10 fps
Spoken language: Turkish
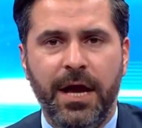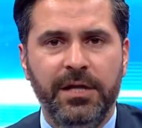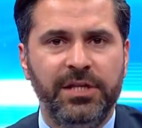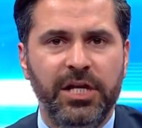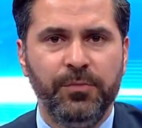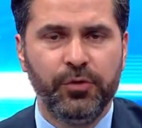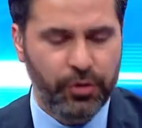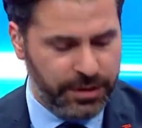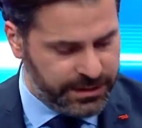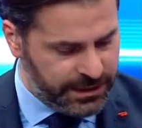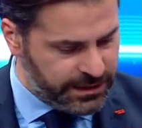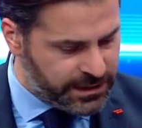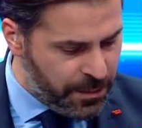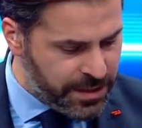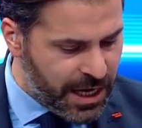karşılaşma sonrası
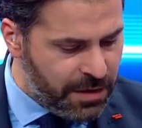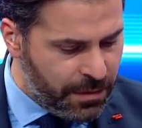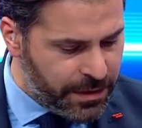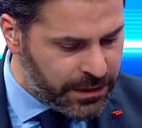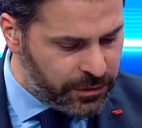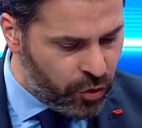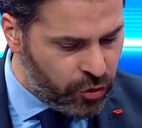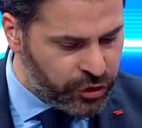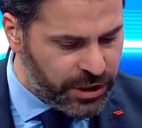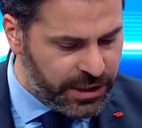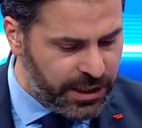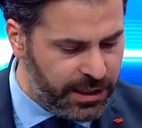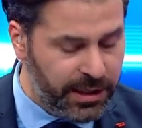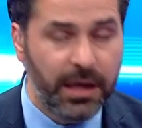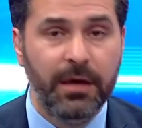Samet Aybaba'nın görüşleri
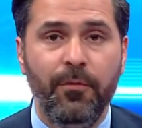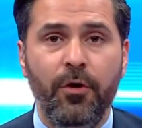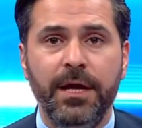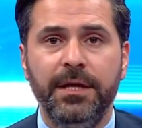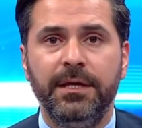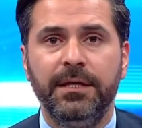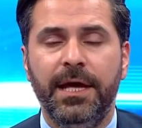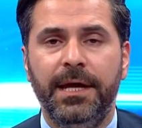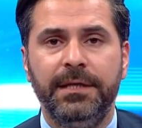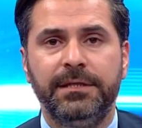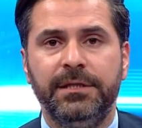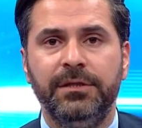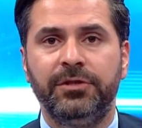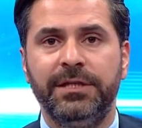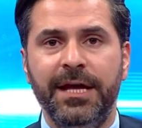e, böyleydi değerli
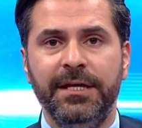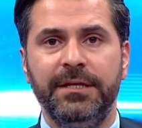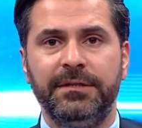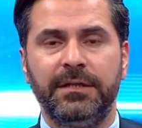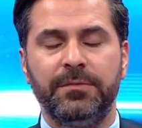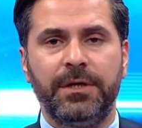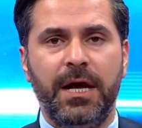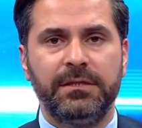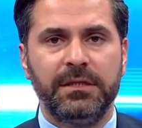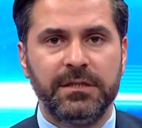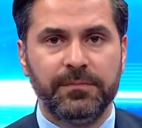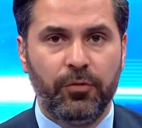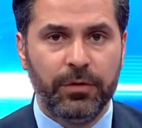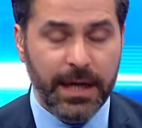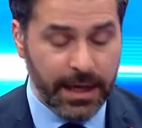izleyiciler. Yeni takımı Kayseri
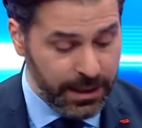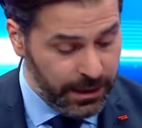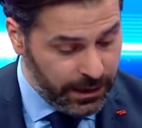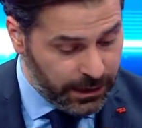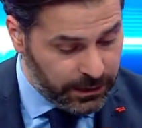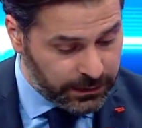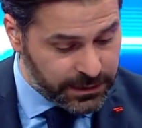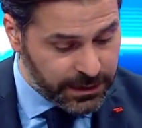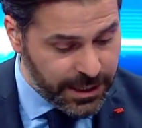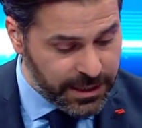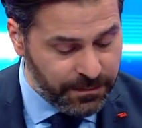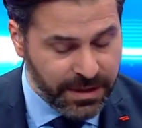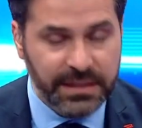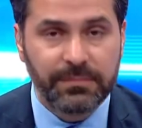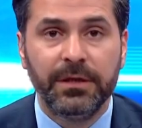Spor'la Galatasaray
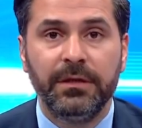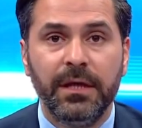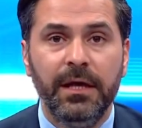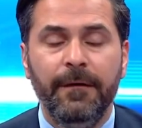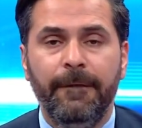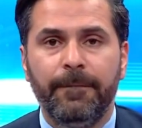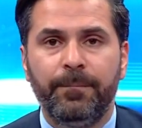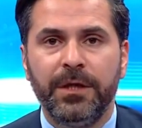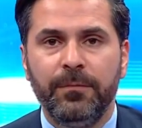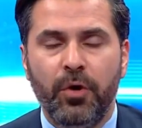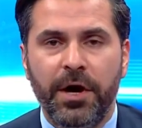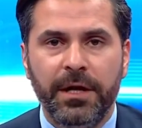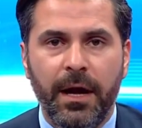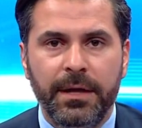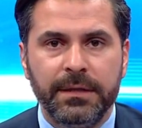deplasmanında bir puanı
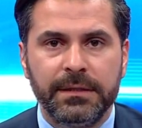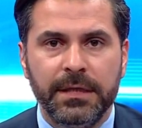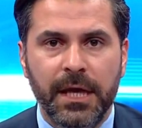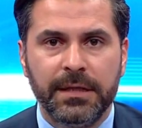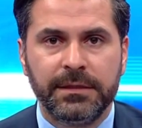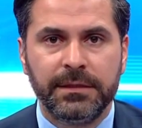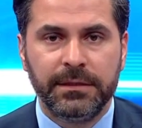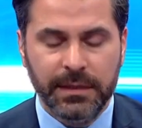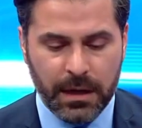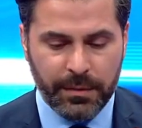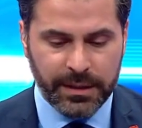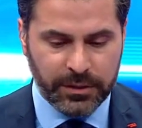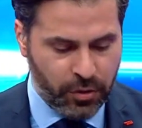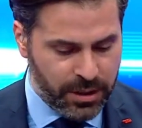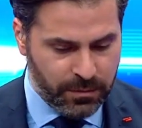hanesine yazdırdı. Ama
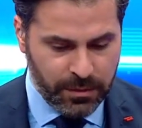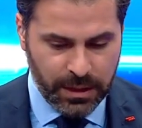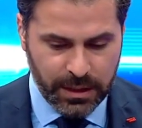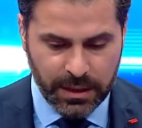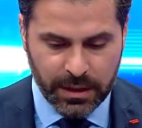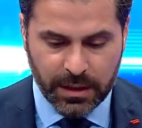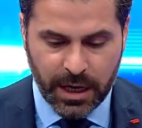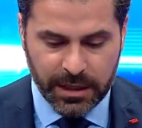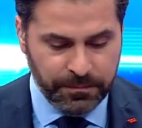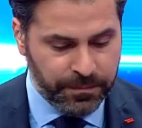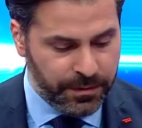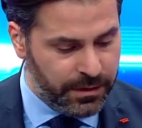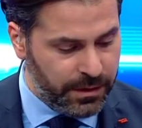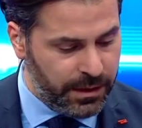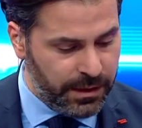iki önemli e, kayıp
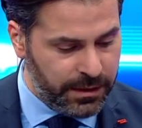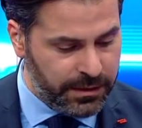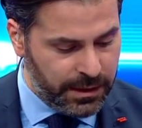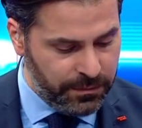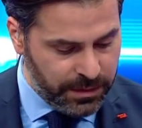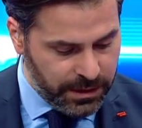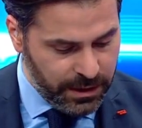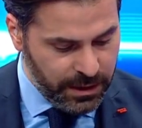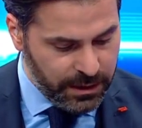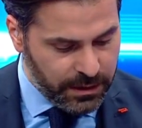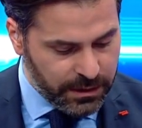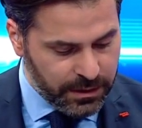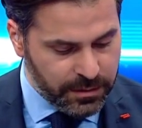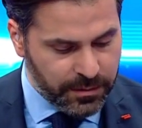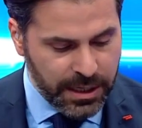e, ki biri
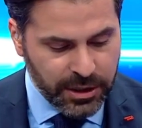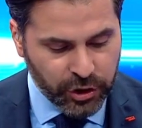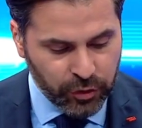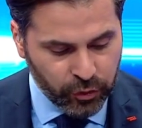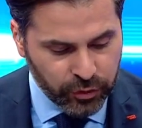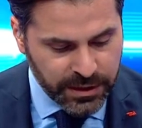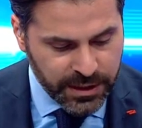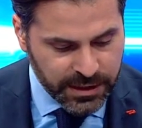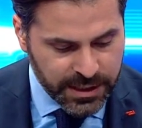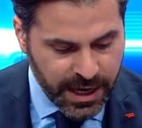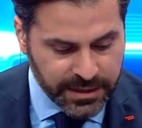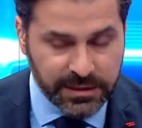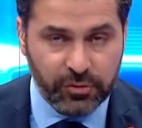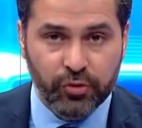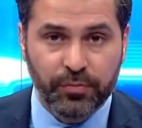e, kaleci Lung diğeri de
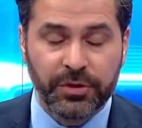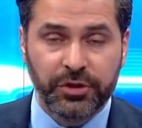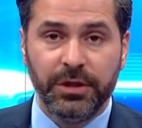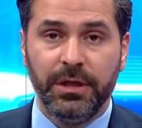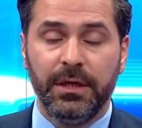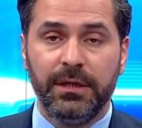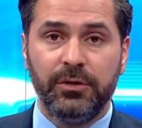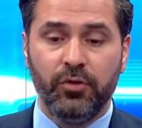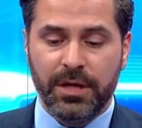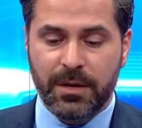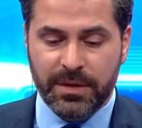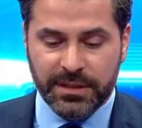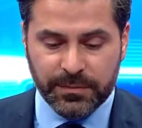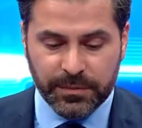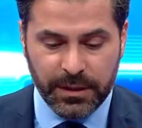Yasir Subaşı iki önemli
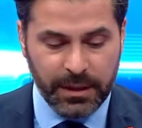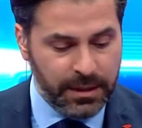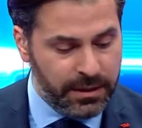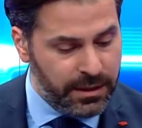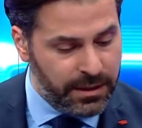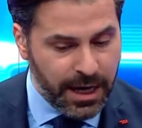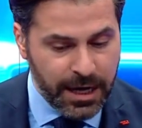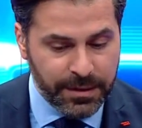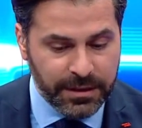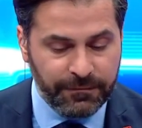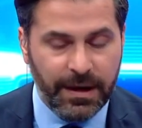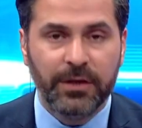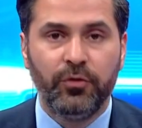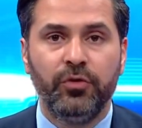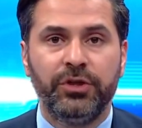ismini e, kaybetti.
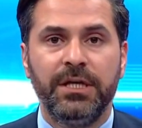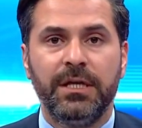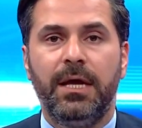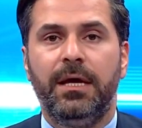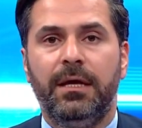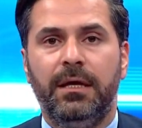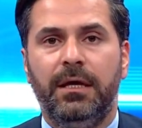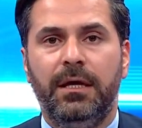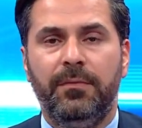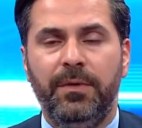Fatih Hoca'yı da e,